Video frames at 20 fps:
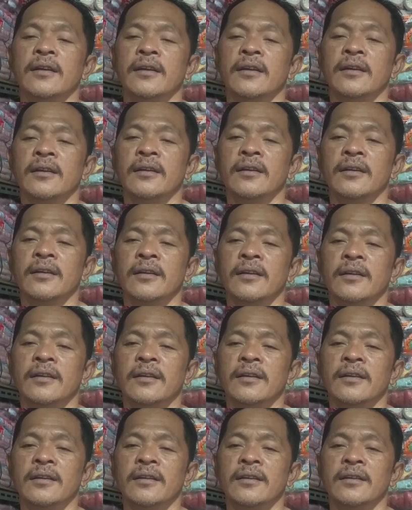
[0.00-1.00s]
Salam sukses
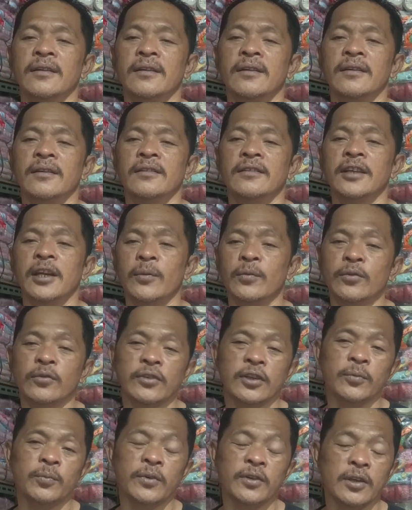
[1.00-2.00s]
bersama kami, Sam
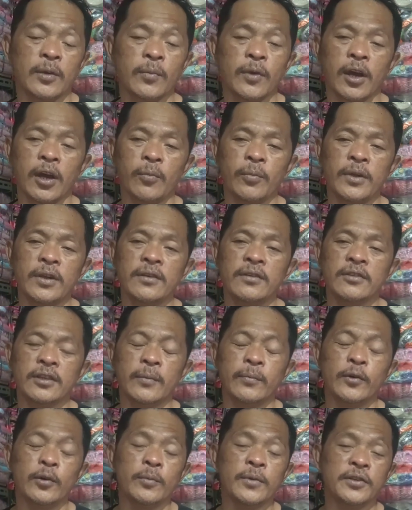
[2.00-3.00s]
Dumas Channel dan
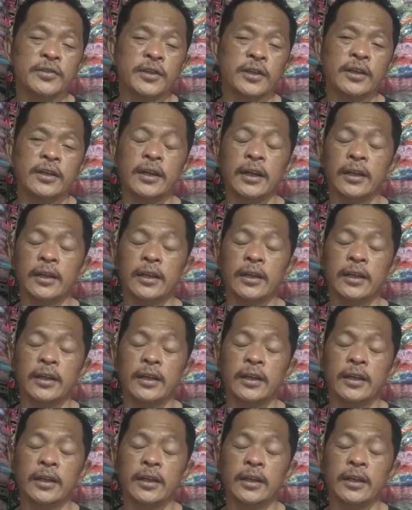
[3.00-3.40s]
tokonya hanya